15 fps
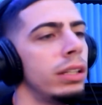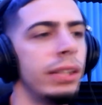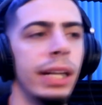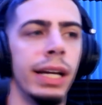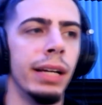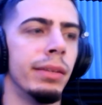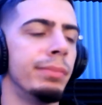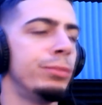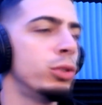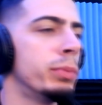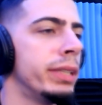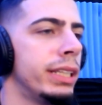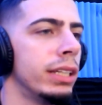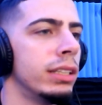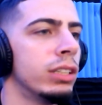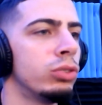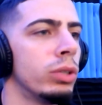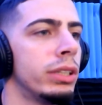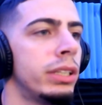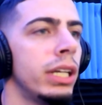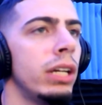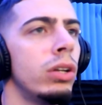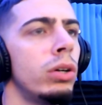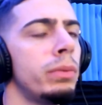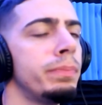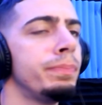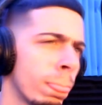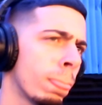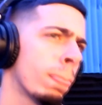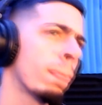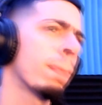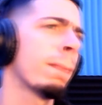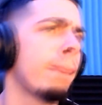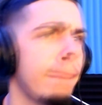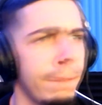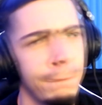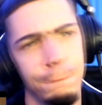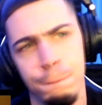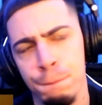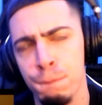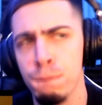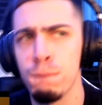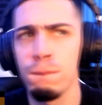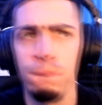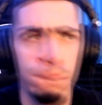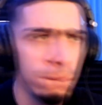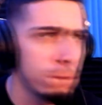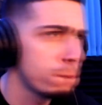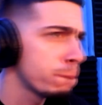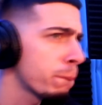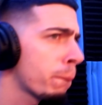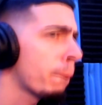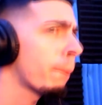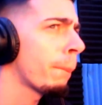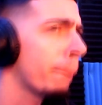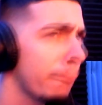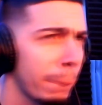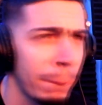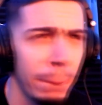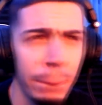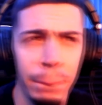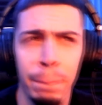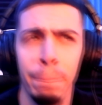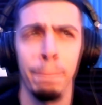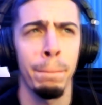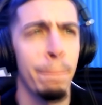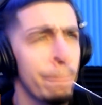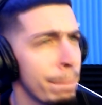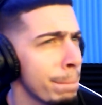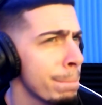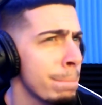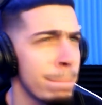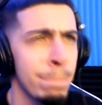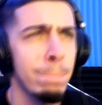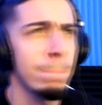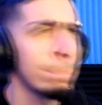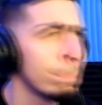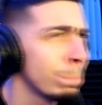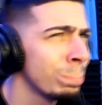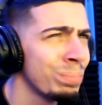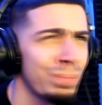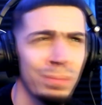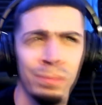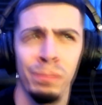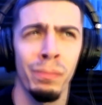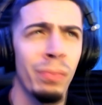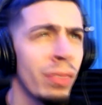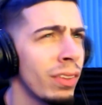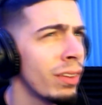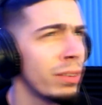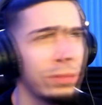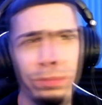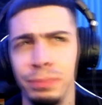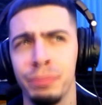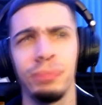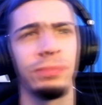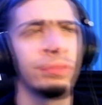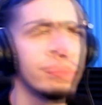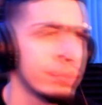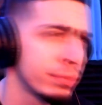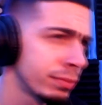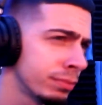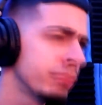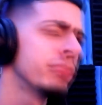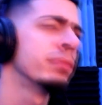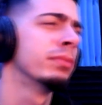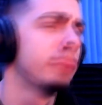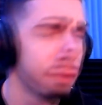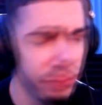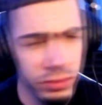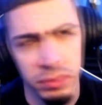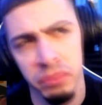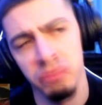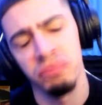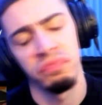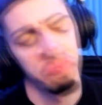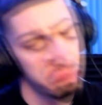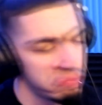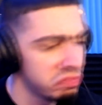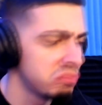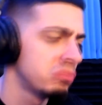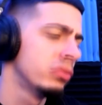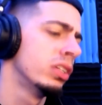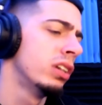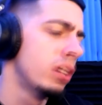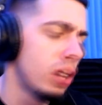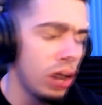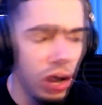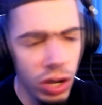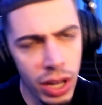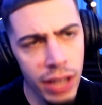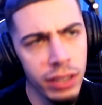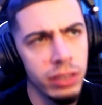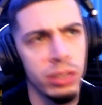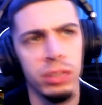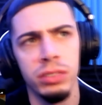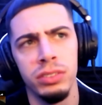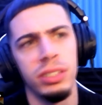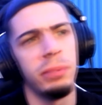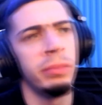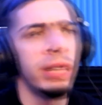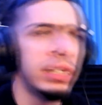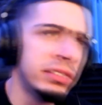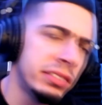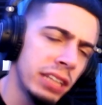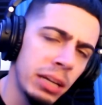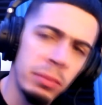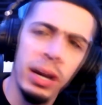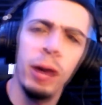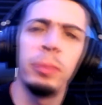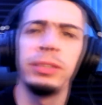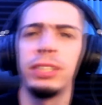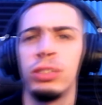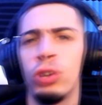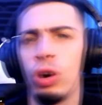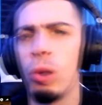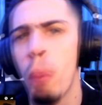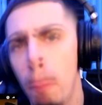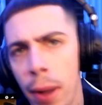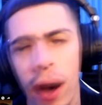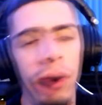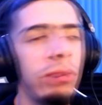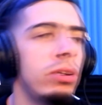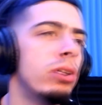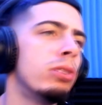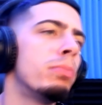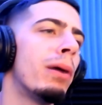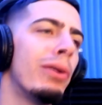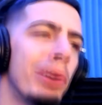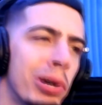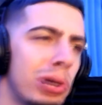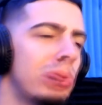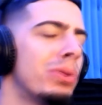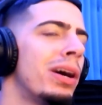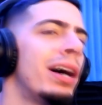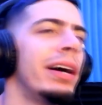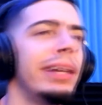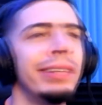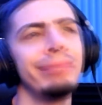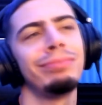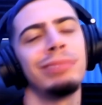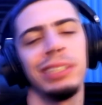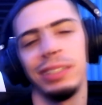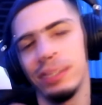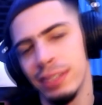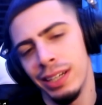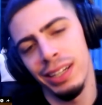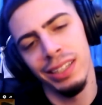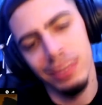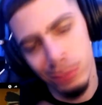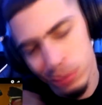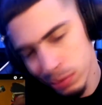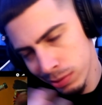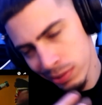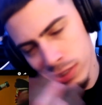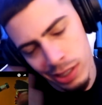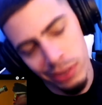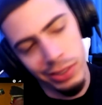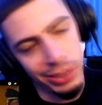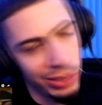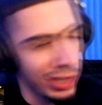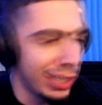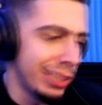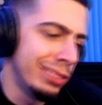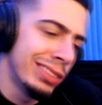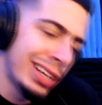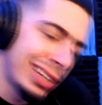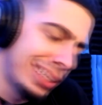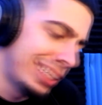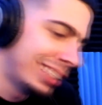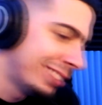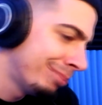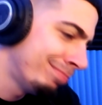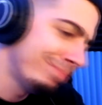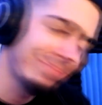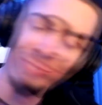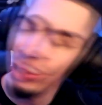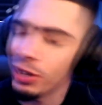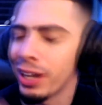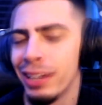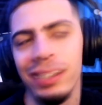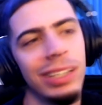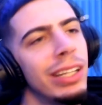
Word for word: de, tú me entiendes, su estilo. Se soltó el caballo del establo. Con 100 mil encima yo me siento como Pablo. Lo digo orgulloso por... Ok, con 100 mil encima yo me siento como Pablo, Pablo Escobar, ta, ta, tú sabes, ok, nada. Ok.